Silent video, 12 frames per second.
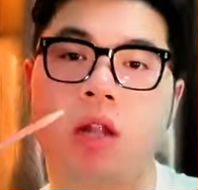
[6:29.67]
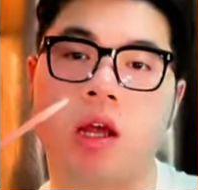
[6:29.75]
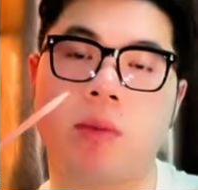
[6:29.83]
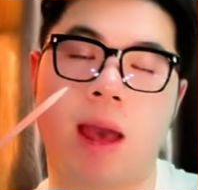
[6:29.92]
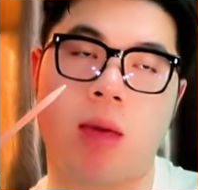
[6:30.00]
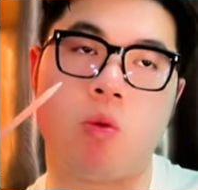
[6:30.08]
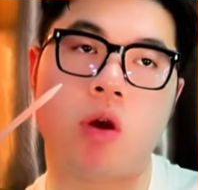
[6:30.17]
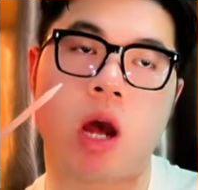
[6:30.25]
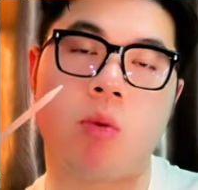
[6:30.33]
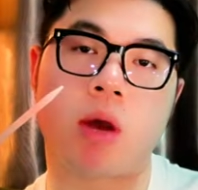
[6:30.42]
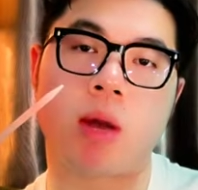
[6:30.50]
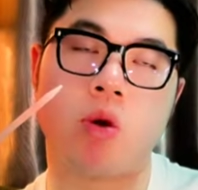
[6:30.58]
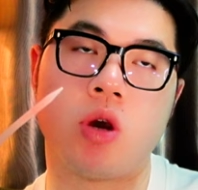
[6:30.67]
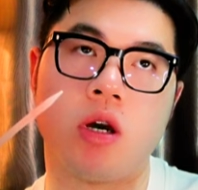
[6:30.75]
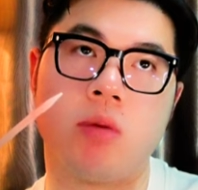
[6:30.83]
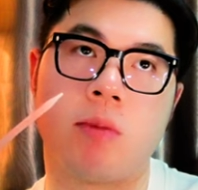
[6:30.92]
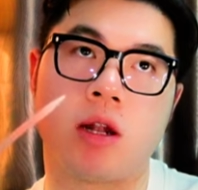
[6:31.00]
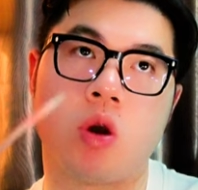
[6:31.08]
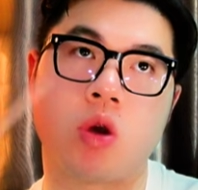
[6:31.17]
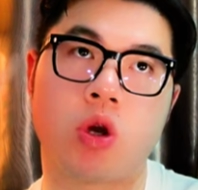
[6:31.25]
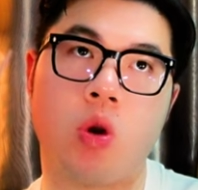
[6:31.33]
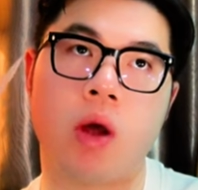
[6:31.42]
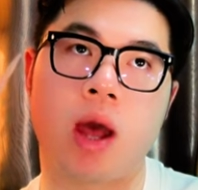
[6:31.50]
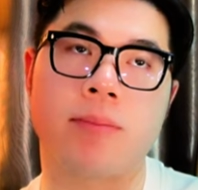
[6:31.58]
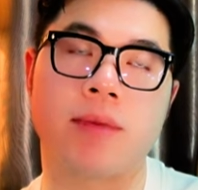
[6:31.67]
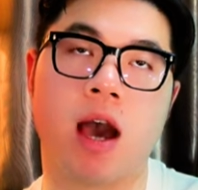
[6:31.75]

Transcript: Nếu các bạn muốn có một cái mùi hương mà lôi cuốn hấp